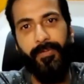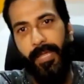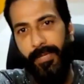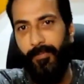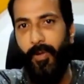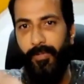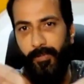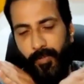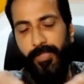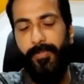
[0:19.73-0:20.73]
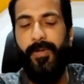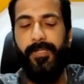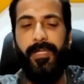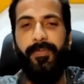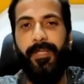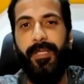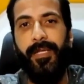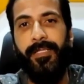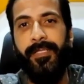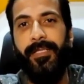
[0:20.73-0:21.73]
கொஞ்சம் நிறைய ஆல்மோஸ்ட் பாசிட்டிவாக
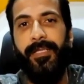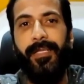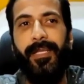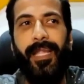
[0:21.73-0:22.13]
தான் இருந்தது